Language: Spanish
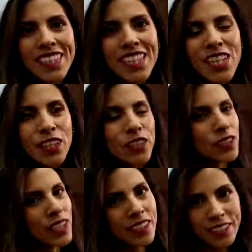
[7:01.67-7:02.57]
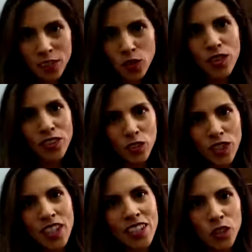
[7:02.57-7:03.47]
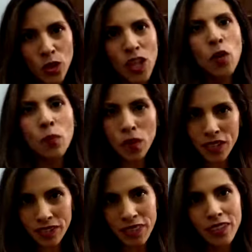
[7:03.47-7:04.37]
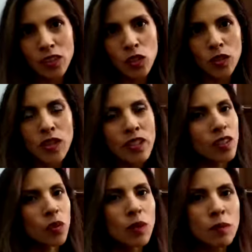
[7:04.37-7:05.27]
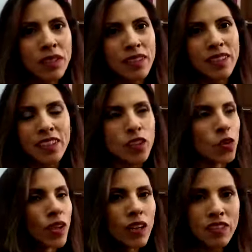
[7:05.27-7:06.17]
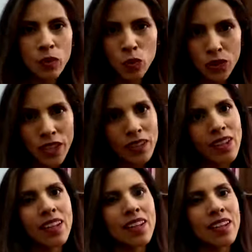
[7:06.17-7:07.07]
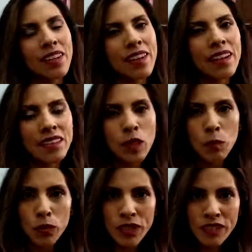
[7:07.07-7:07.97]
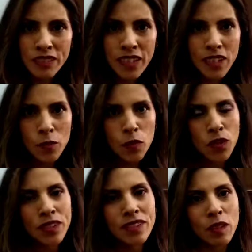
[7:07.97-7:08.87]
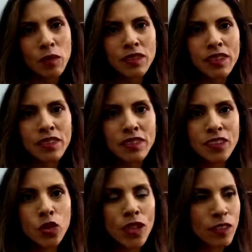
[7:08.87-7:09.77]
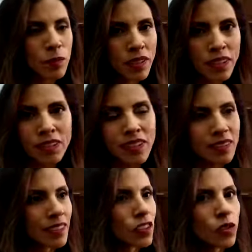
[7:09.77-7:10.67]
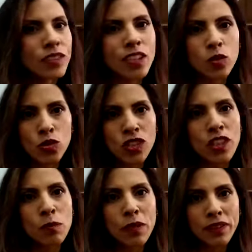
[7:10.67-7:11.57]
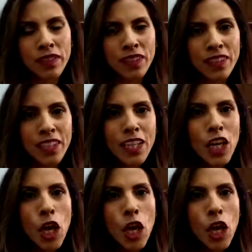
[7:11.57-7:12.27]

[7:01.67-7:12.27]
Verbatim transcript: perdón. El Instituto Nacional Electoral lo puede hacer. Obviamente tiene toda la facultad, la ley le da esa potestad de poder establecer, insisto, las medidas y las acciones que considere pertinente